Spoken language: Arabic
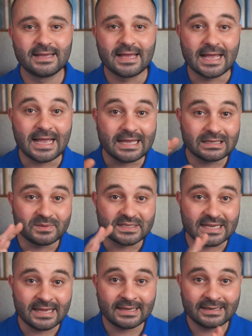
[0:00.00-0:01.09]
هذا
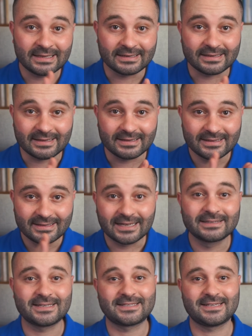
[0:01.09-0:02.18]
بيسهل أنها
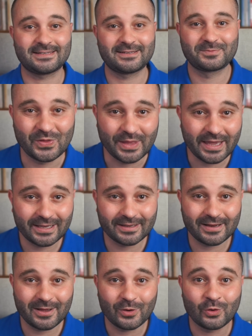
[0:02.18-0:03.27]
تلتصق في
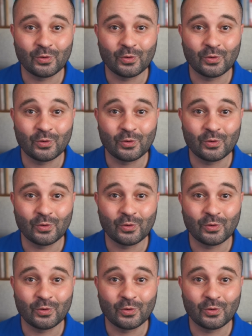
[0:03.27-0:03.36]
الذاكرة